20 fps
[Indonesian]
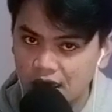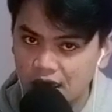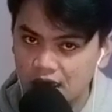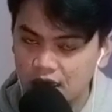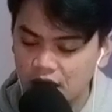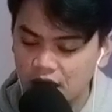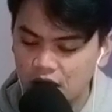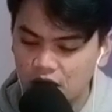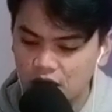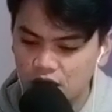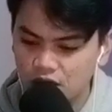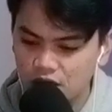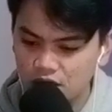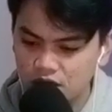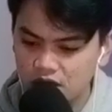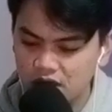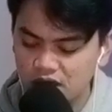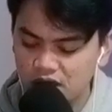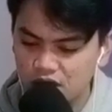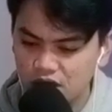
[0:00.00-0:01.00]
Kalau di
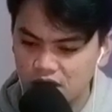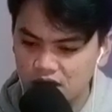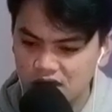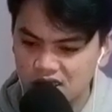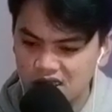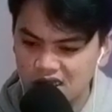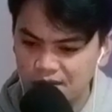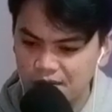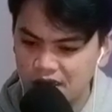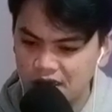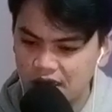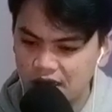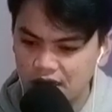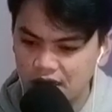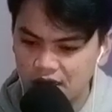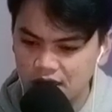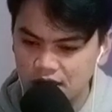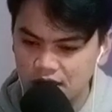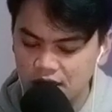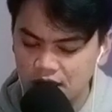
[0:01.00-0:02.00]
Indonesia
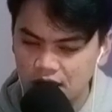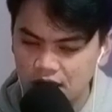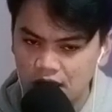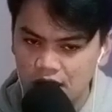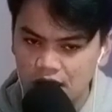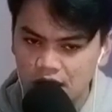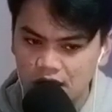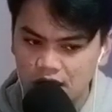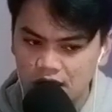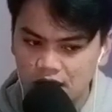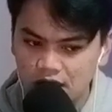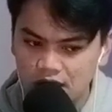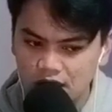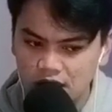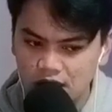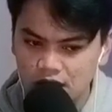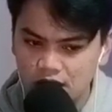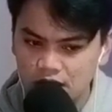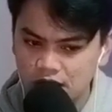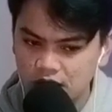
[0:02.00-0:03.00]
bilang, uh, uh,
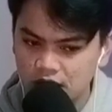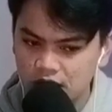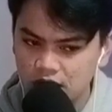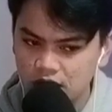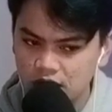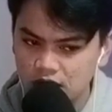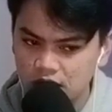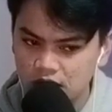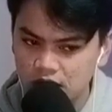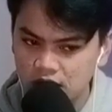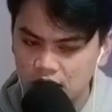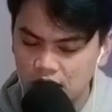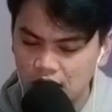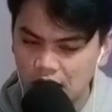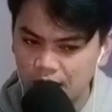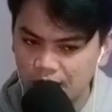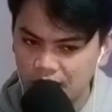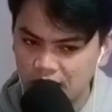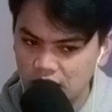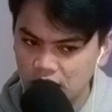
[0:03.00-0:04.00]
dipantau. apa
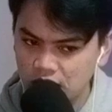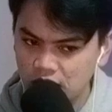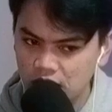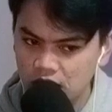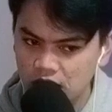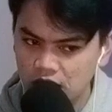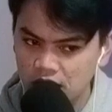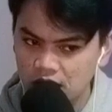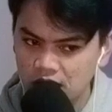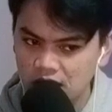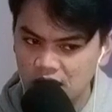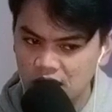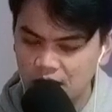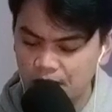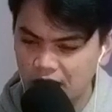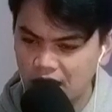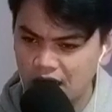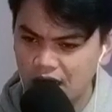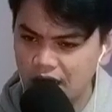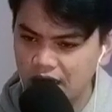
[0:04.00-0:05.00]
itu?
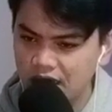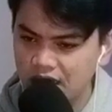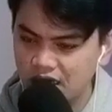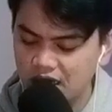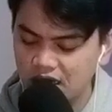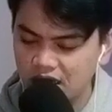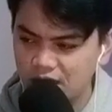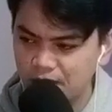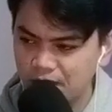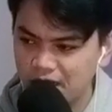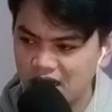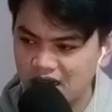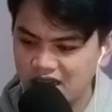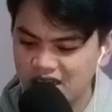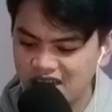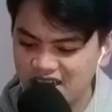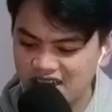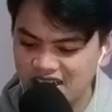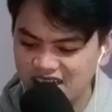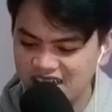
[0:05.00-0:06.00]
Kemalangan, nah, kemalangan
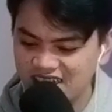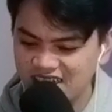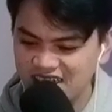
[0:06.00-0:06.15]
lah kali.